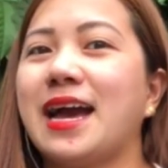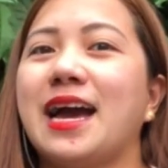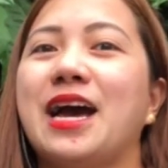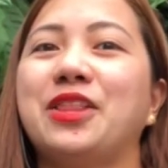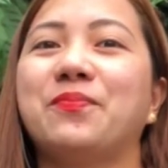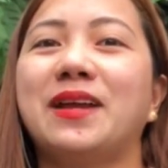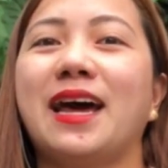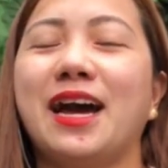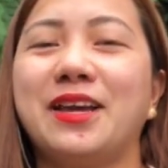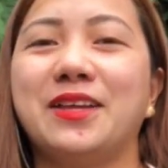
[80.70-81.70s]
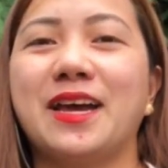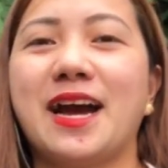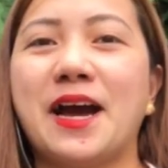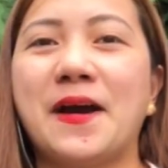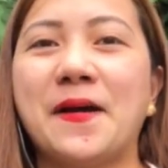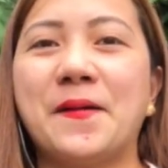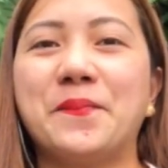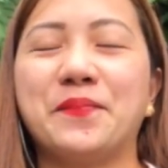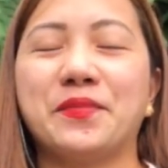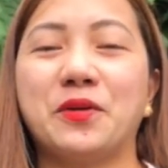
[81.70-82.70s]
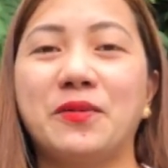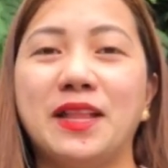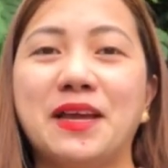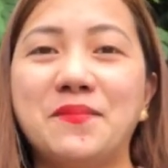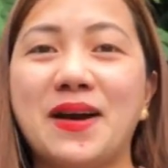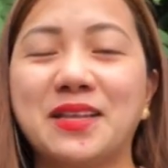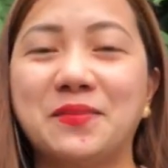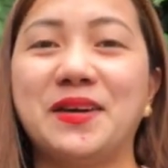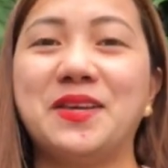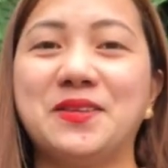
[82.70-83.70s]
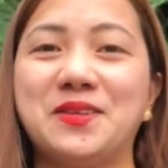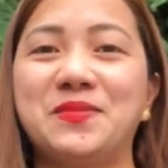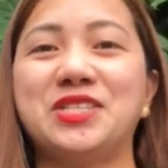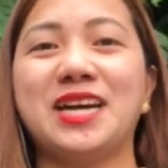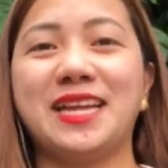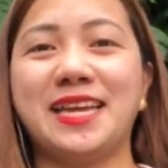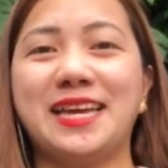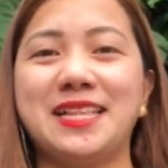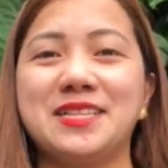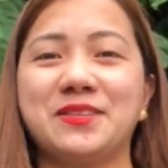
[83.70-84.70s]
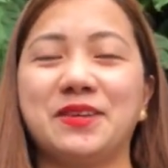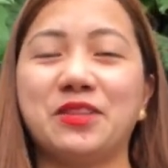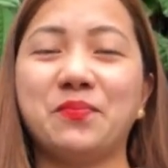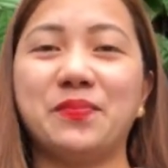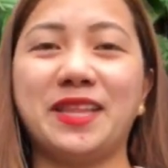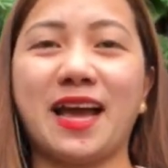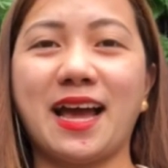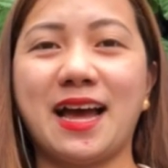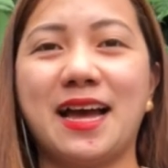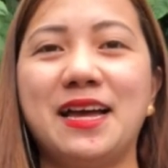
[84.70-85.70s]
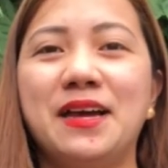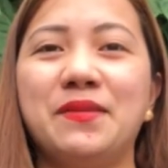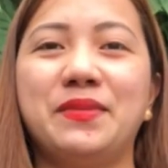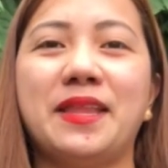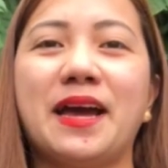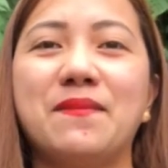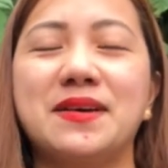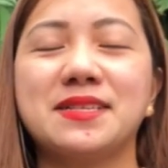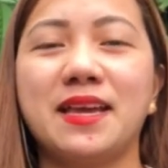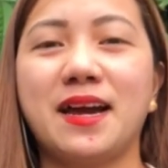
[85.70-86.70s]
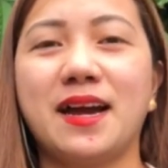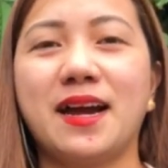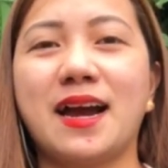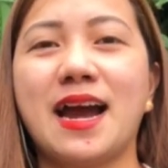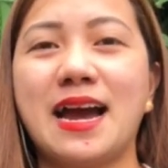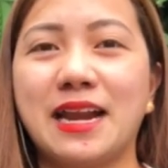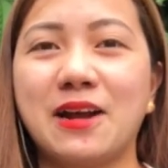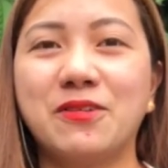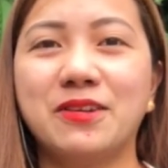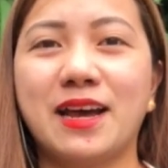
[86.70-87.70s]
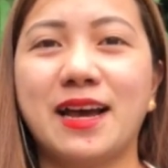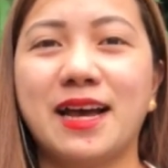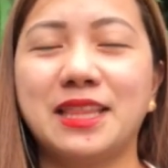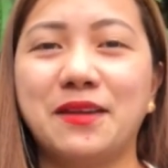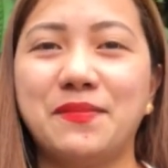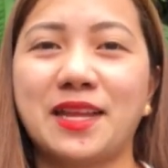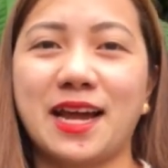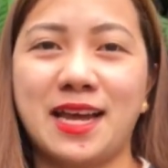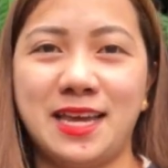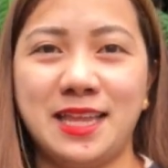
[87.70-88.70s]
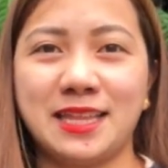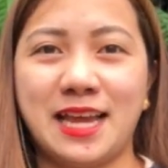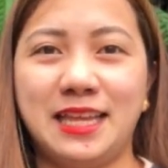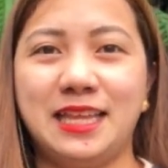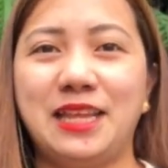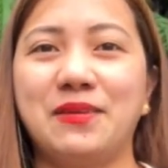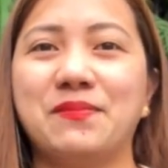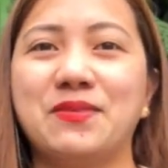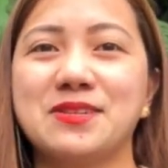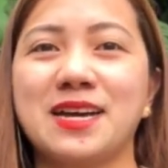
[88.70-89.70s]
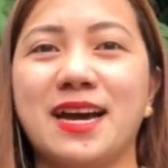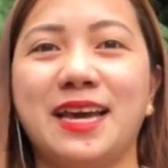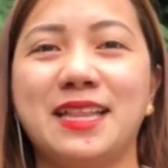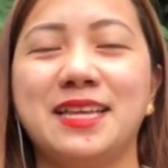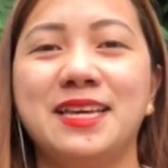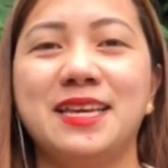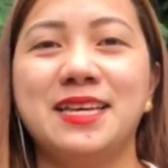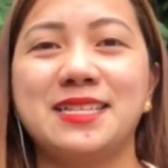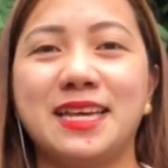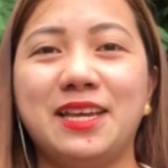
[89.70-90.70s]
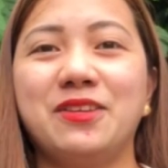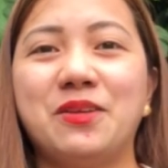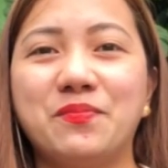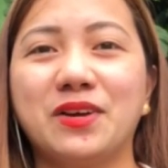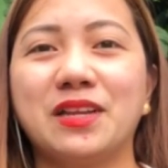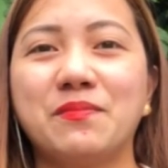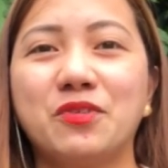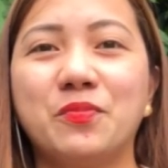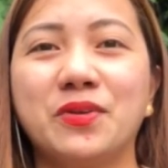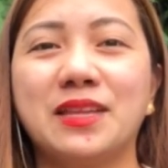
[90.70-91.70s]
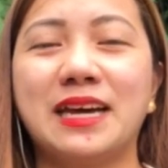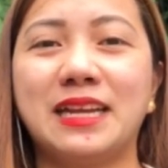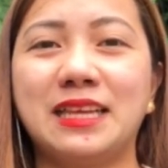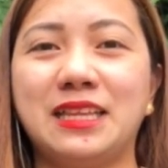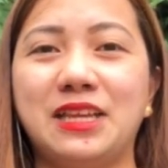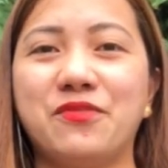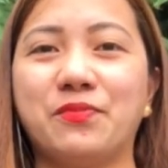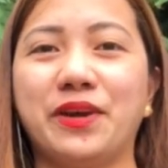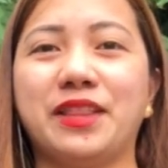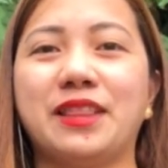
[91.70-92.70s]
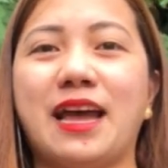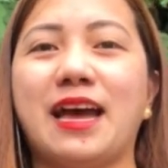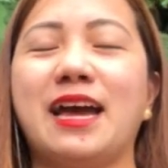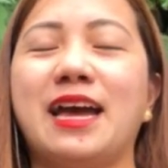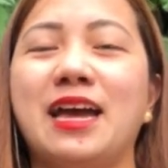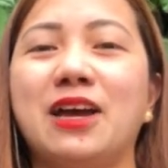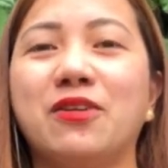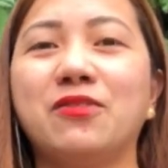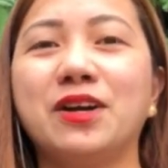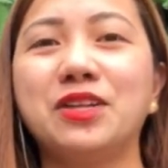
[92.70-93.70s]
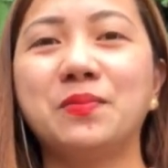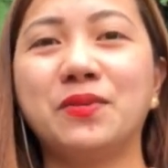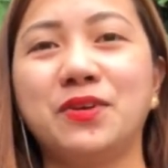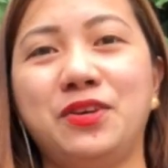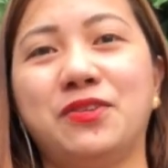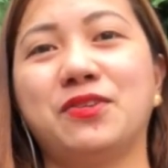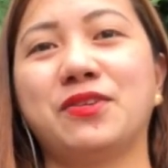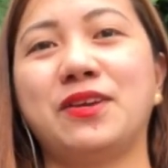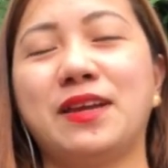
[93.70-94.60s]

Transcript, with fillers: Ano pala ngayon? Um, welcome back to my YouTube channel. So, ito pinaka pinakamasayang araw na ating pinakahihintayong din po sa akin. Sa inyo din po, alam ko pong darating din yung point na kung ano po yung,